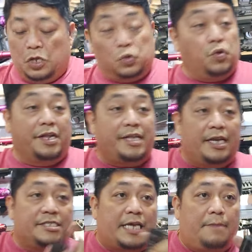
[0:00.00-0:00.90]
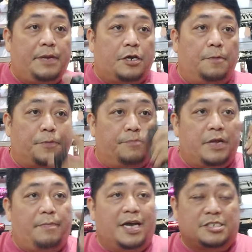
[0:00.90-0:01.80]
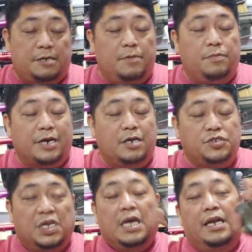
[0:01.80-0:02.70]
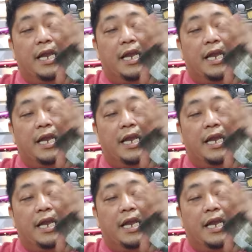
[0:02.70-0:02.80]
Tulad nga ng sabi ko, from the maximum rounds,